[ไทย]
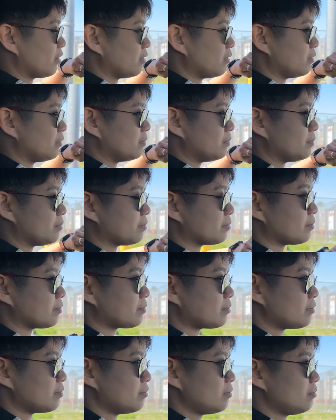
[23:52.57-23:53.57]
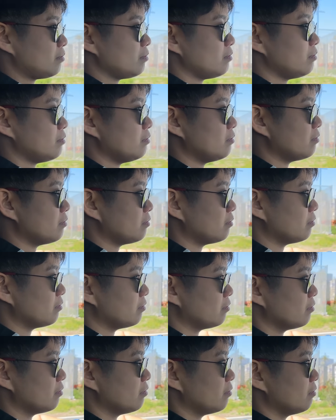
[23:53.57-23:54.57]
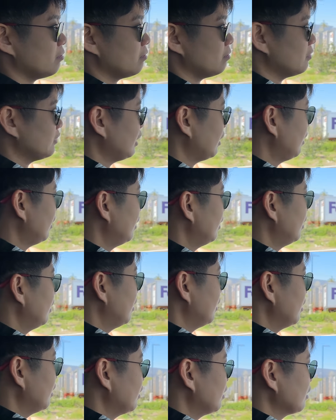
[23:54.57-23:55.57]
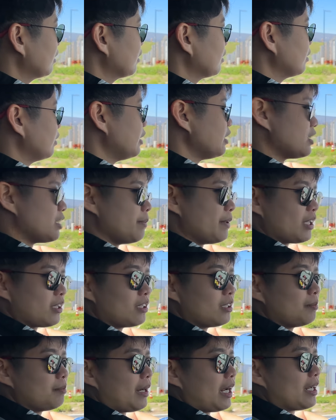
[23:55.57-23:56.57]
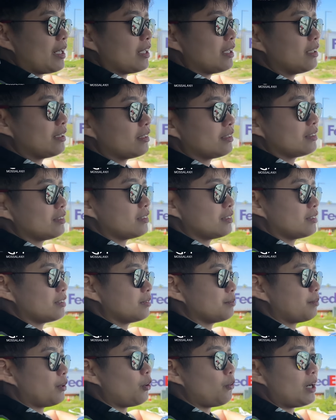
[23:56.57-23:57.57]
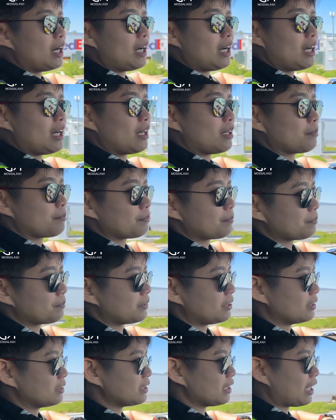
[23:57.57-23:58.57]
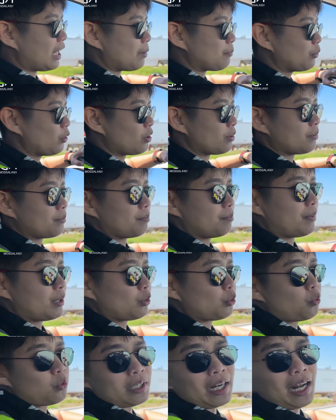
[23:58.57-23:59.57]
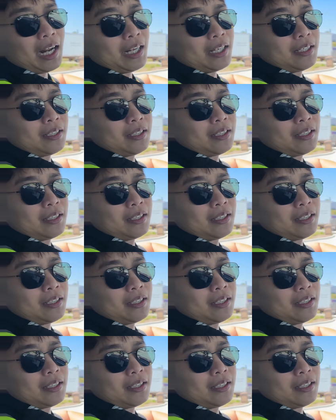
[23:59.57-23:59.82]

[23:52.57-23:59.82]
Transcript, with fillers: สมัคร เฟดเอ็กซ์ นี่ต้องอายุเท่าไหร่ถึงเท่าไหร่นะยี่สิบเอ็ดขึ้นไปเพราะว่าถึงจะขับรถบรรทุกได้